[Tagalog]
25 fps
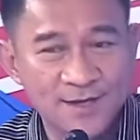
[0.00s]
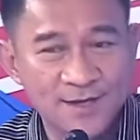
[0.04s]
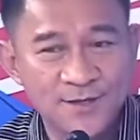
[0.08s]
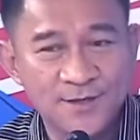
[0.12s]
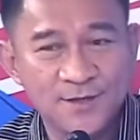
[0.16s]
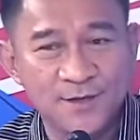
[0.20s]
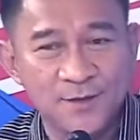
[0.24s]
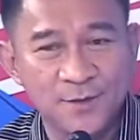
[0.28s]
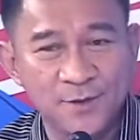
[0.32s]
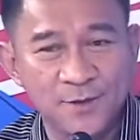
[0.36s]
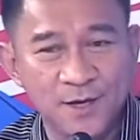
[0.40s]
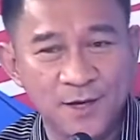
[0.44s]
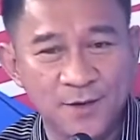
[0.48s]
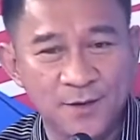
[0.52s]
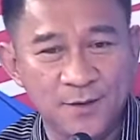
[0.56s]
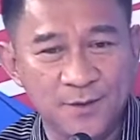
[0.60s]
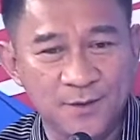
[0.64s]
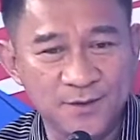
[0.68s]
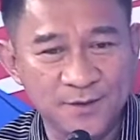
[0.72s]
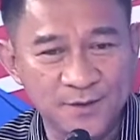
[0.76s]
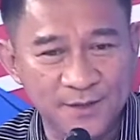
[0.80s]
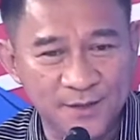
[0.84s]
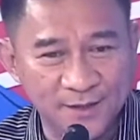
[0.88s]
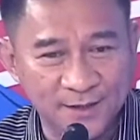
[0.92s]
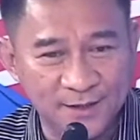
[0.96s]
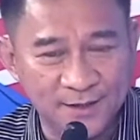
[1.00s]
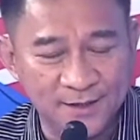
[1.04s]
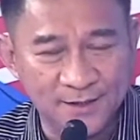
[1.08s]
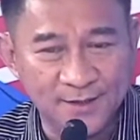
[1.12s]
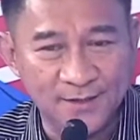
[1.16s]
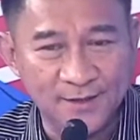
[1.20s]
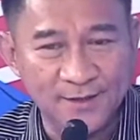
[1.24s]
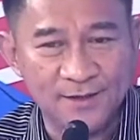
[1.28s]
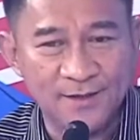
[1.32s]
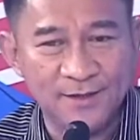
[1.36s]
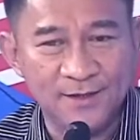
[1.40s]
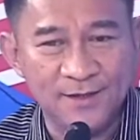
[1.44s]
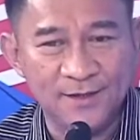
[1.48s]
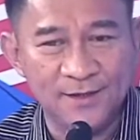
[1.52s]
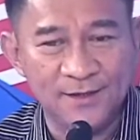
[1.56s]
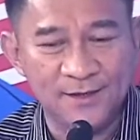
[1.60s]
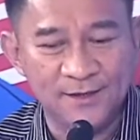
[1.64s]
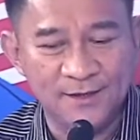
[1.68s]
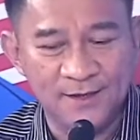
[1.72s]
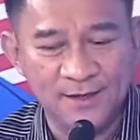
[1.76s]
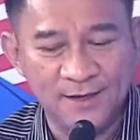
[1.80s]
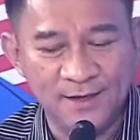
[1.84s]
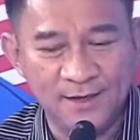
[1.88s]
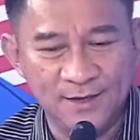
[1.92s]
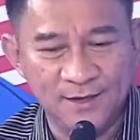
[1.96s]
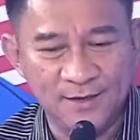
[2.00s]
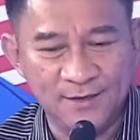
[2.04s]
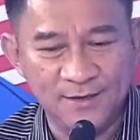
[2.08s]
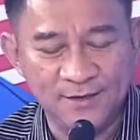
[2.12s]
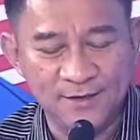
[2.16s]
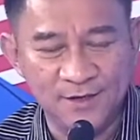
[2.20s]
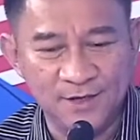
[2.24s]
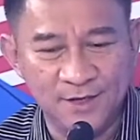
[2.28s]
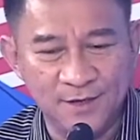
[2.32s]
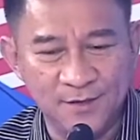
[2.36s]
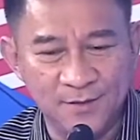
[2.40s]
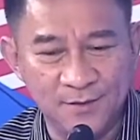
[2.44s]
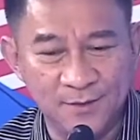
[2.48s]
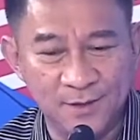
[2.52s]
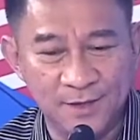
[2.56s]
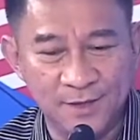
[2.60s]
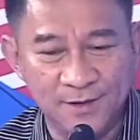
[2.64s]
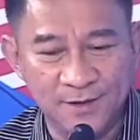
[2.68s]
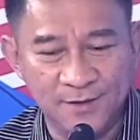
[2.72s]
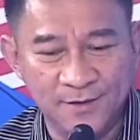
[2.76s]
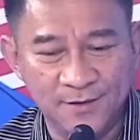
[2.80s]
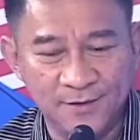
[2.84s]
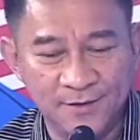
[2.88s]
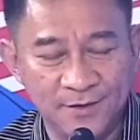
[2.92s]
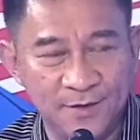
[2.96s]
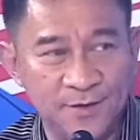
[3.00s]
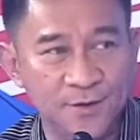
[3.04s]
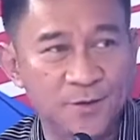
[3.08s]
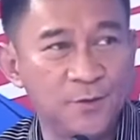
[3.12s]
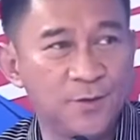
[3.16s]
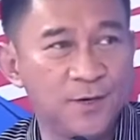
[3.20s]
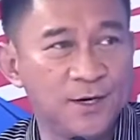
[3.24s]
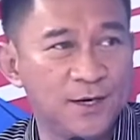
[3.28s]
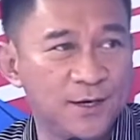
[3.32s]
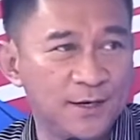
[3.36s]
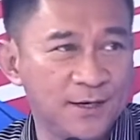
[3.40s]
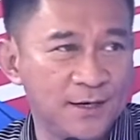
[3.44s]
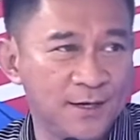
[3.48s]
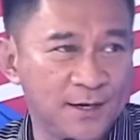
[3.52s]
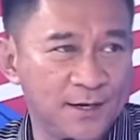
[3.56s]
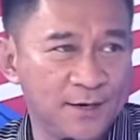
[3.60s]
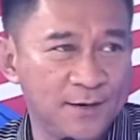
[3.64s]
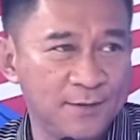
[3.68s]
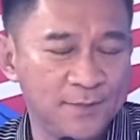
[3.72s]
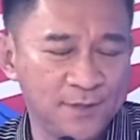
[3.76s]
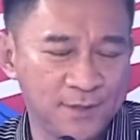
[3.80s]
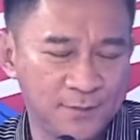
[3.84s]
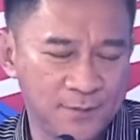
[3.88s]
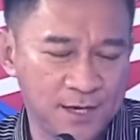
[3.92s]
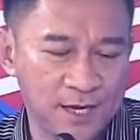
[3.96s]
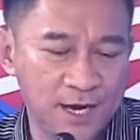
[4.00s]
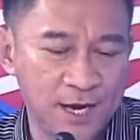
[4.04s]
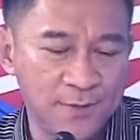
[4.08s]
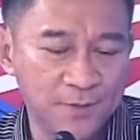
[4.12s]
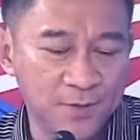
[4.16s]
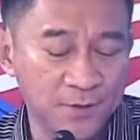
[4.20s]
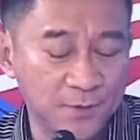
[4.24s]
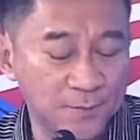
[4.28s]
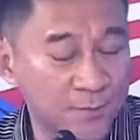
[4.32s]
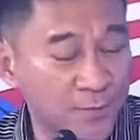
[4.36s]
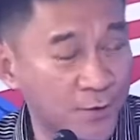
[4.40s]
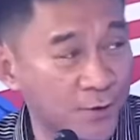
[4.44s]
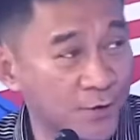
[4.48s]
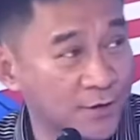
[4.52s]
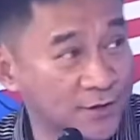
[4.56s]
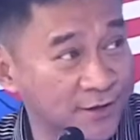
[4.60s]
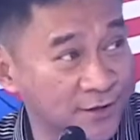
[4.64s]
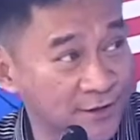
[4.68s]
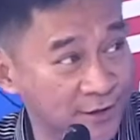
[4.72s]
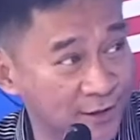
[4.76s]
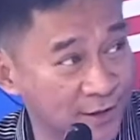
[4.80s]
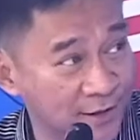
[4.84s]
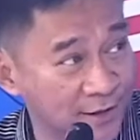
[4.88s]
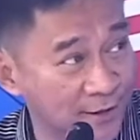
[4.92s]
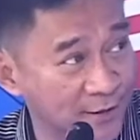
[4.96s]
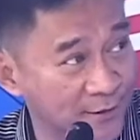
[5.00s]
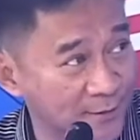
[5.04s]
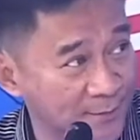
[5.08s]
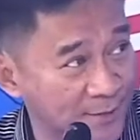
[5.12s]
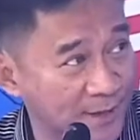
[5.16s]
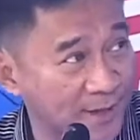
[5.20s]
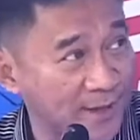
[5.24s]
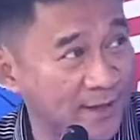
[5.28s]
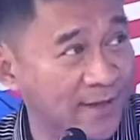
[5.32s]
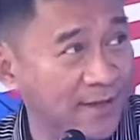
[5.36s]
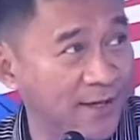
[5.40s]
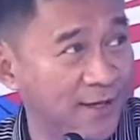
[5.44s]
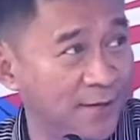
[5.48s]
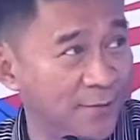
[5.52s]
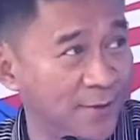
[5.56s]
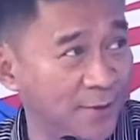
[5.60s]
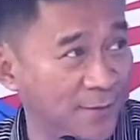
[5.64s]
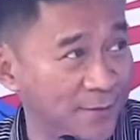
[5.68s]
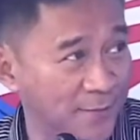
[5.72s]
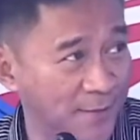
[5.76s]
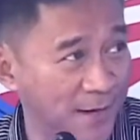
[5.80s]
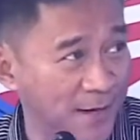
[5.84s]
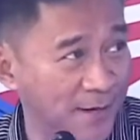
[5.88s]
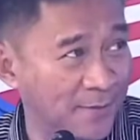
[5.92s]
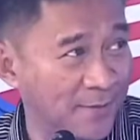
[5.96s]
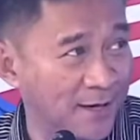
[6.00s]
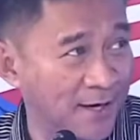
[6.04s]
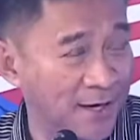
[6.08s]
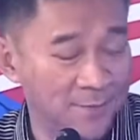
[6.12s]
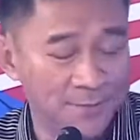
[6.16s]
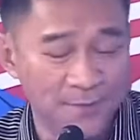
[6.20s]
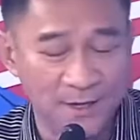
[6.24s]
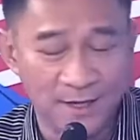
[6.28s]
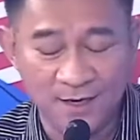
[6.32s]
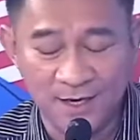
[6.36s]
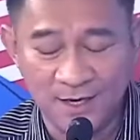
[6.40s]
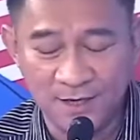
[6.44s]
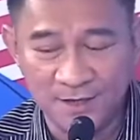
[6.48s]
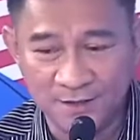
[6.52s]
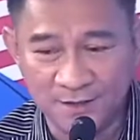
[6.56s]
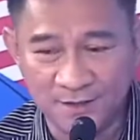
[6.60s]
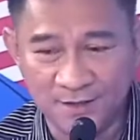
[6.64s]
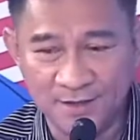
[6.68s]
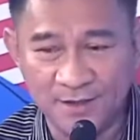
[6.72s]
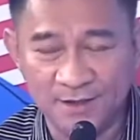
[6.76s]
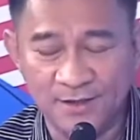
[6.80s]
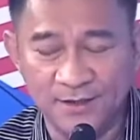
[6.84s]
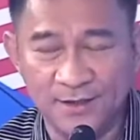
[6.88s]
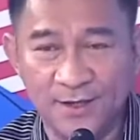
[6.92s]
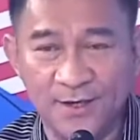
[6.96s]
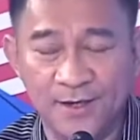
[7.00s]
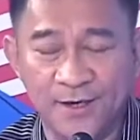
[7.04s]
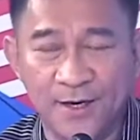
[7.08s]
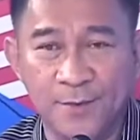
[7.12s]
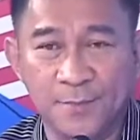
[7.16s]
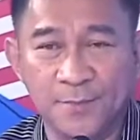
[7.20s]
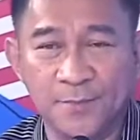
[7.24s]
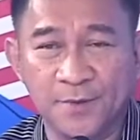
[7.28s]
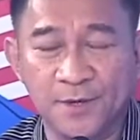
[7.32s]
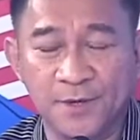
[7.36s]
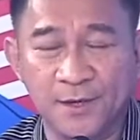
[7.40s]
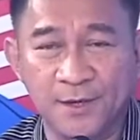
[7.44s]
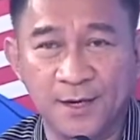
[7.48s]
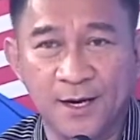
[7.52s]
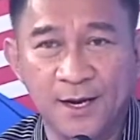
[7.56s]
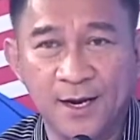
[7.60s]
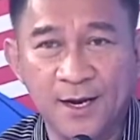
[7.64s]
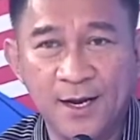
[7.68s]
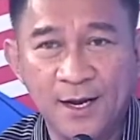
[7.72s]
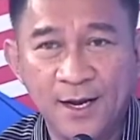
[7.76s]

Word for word: So we closed that uh, last January 31, uh, eh, but we kept on processing yung mga naiwan pang mga applications until April.